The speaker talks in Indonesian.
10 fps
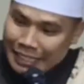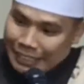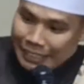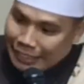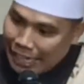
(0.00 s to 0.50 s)

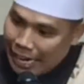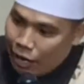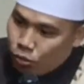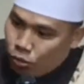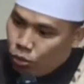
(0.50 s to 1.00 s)

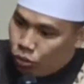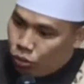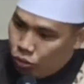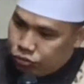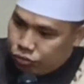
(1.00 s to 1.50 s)
setelah
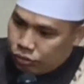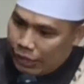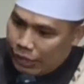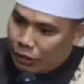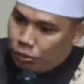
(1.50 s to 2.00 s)
wukuf
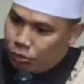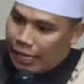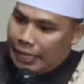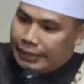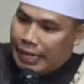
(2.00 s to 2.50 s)
itu
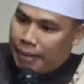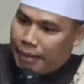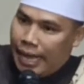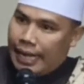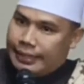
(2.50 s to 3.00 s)
kan
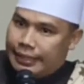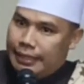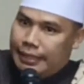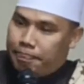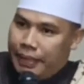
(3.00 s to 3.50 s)
jamaah haji